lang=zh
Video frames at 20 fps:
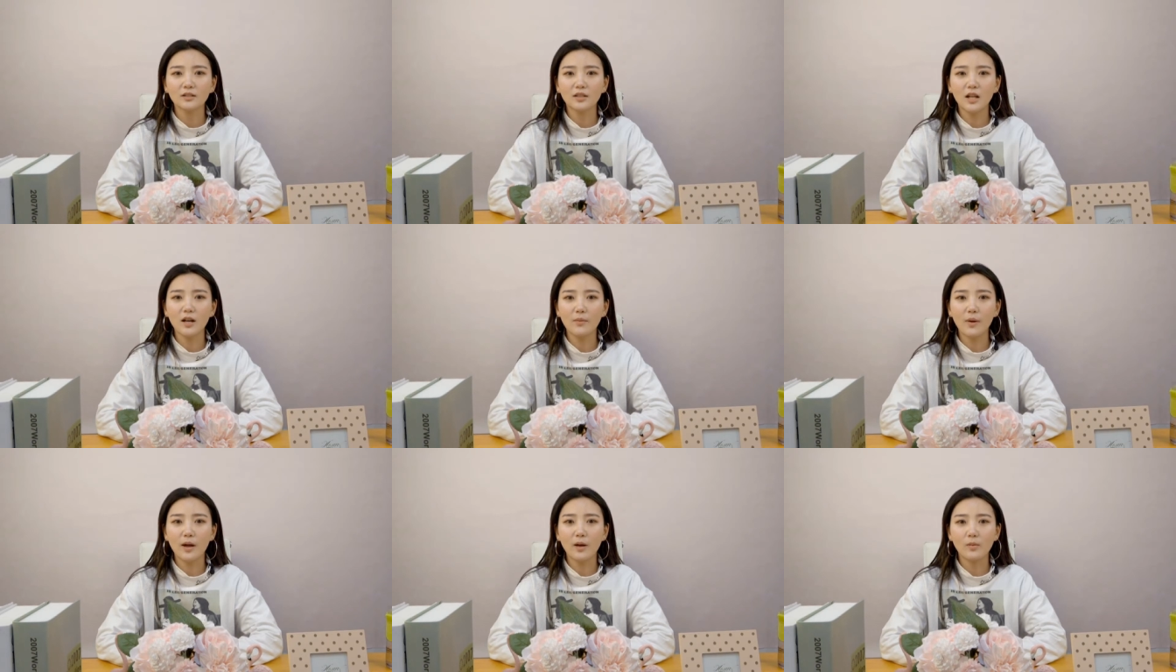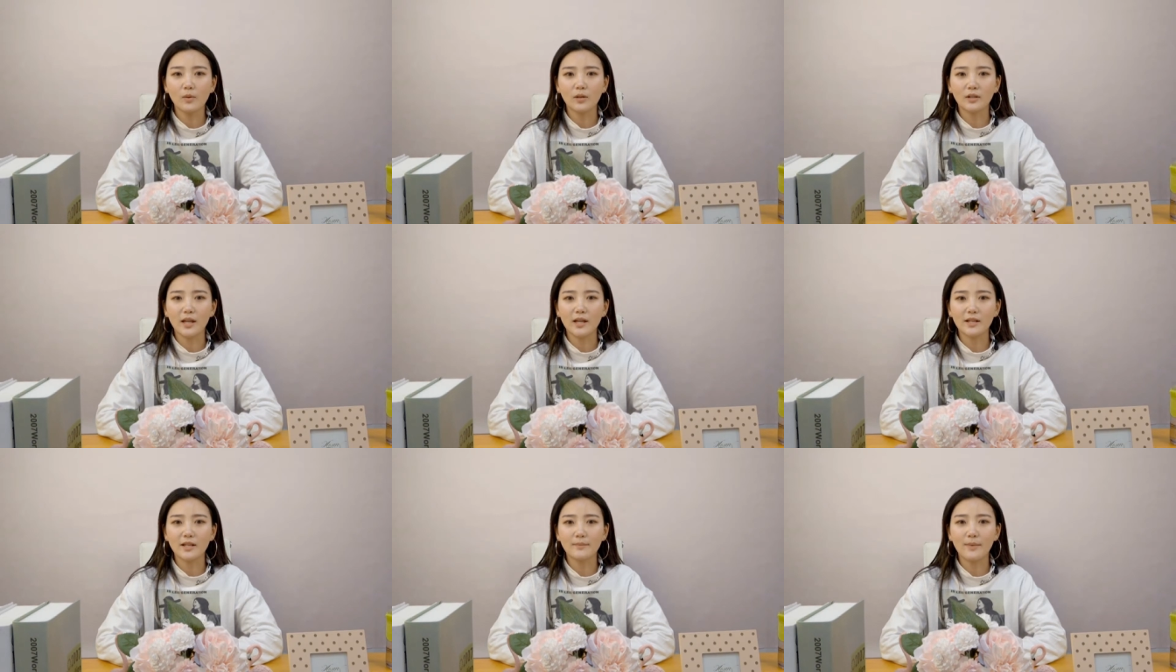当晚，
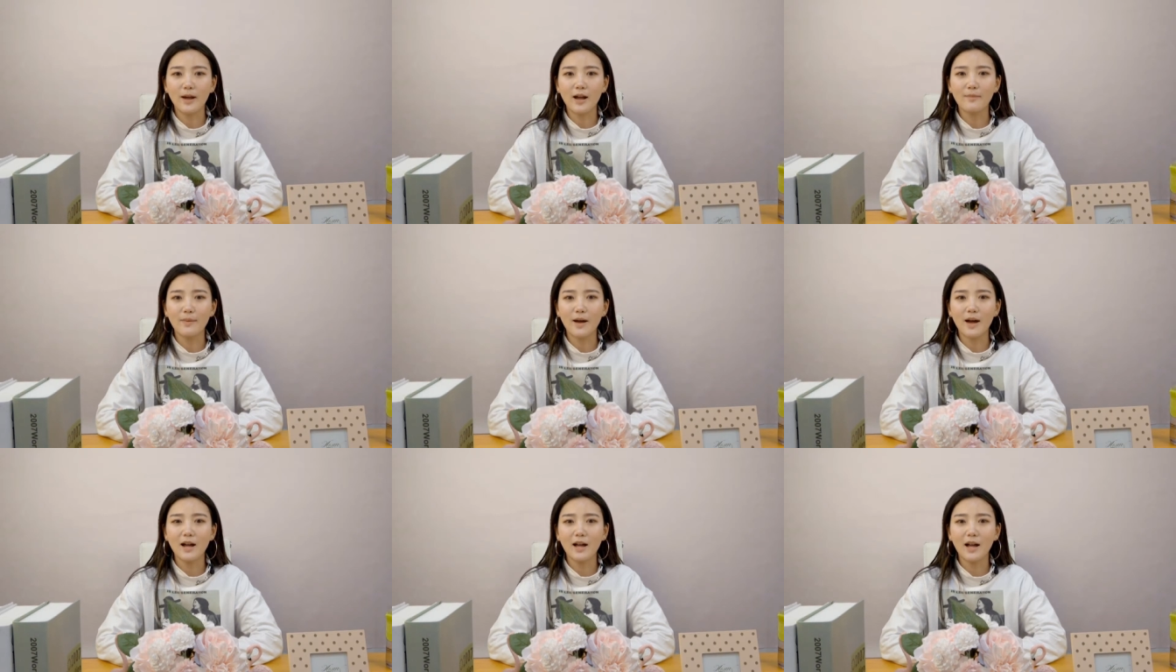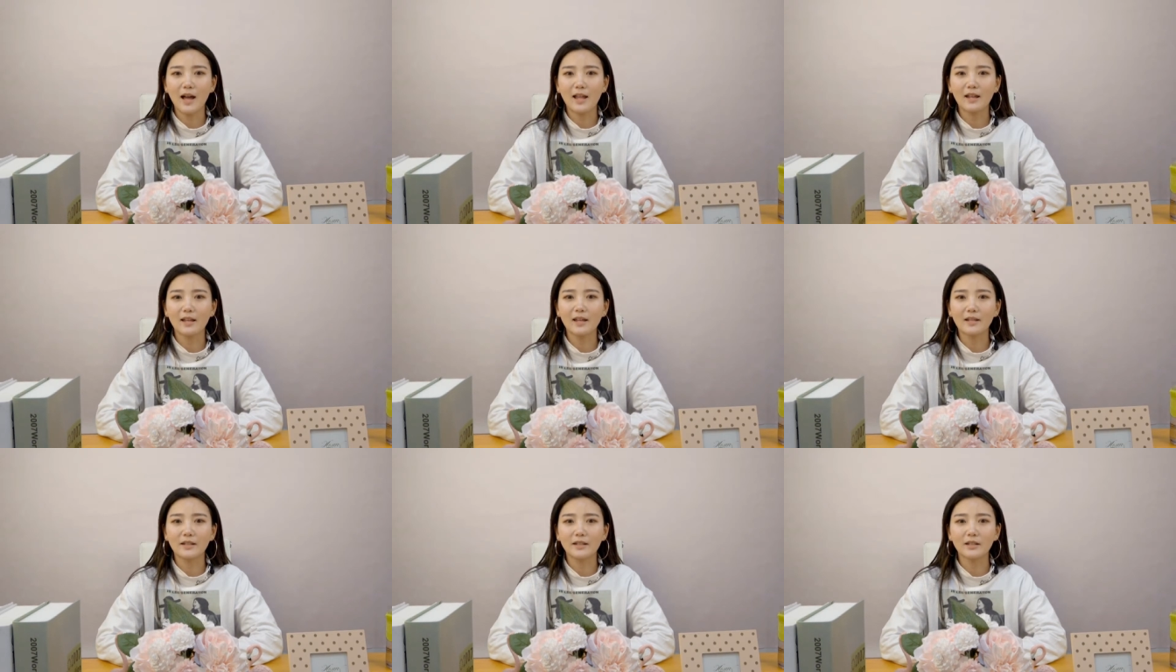我带着爸妈
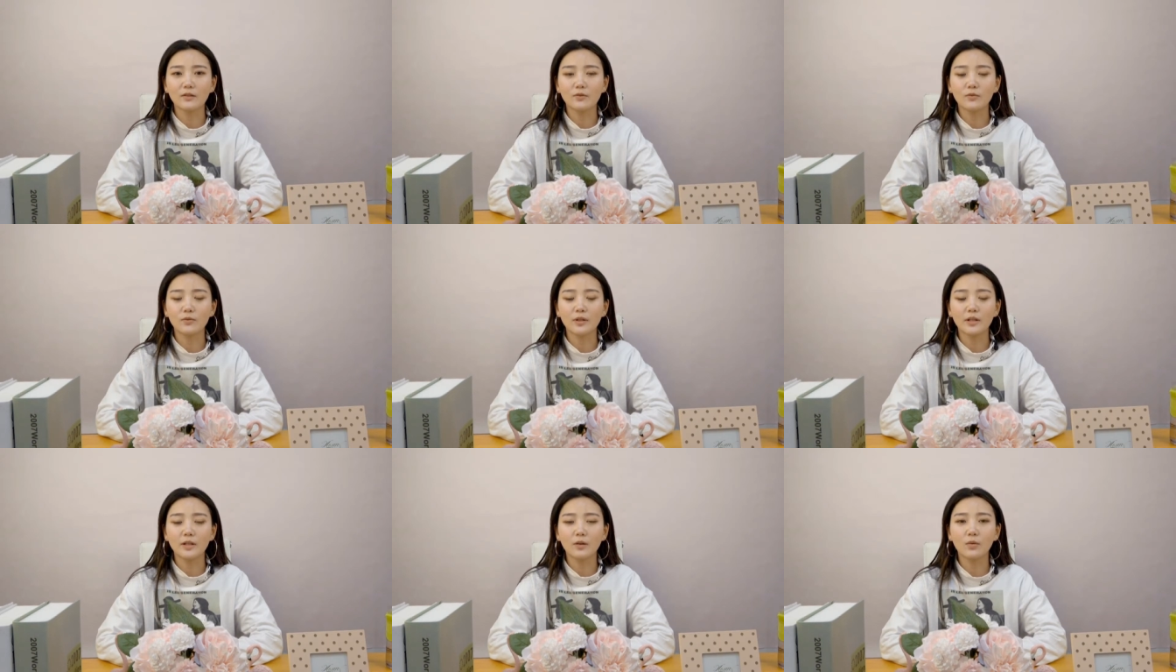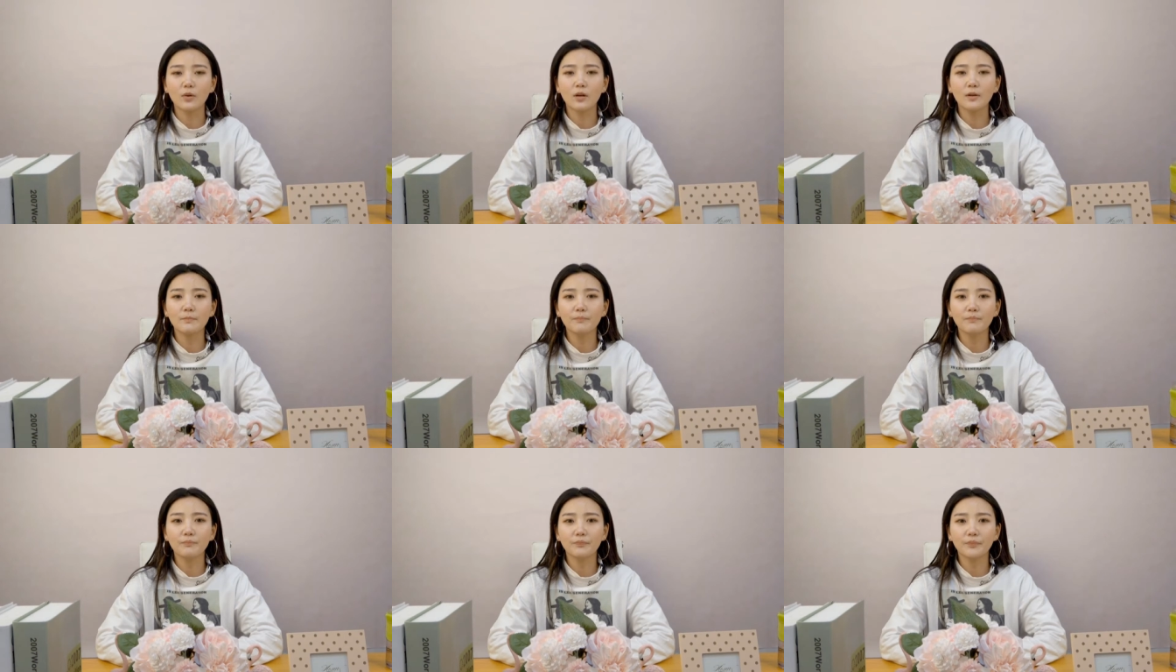含泪提出离
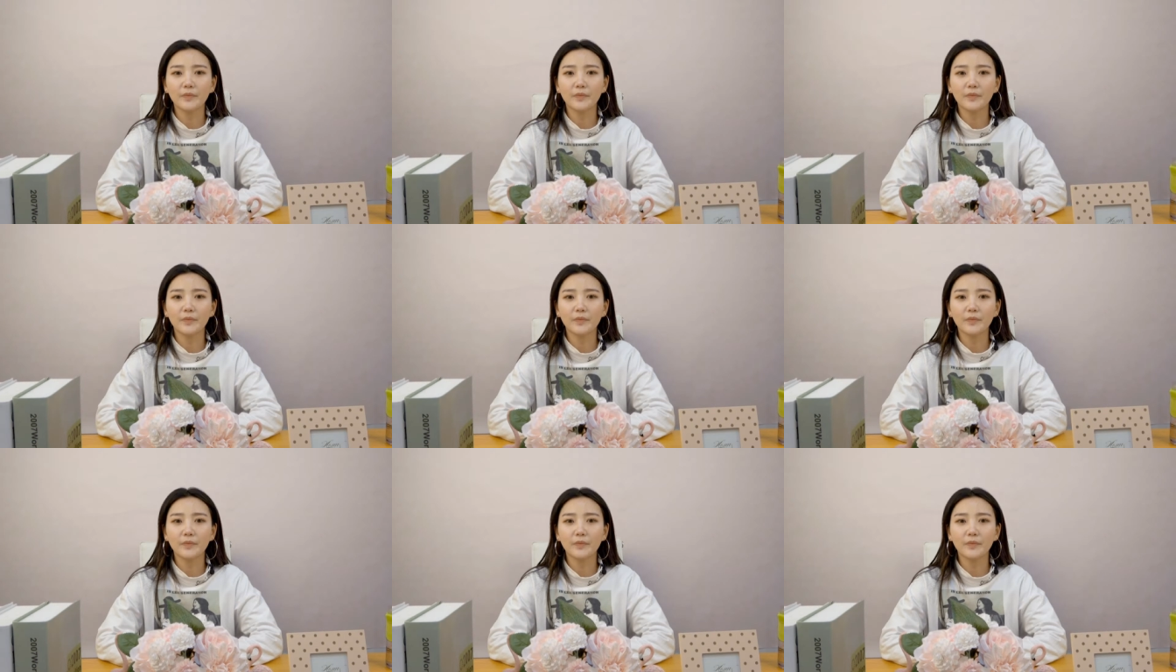婚。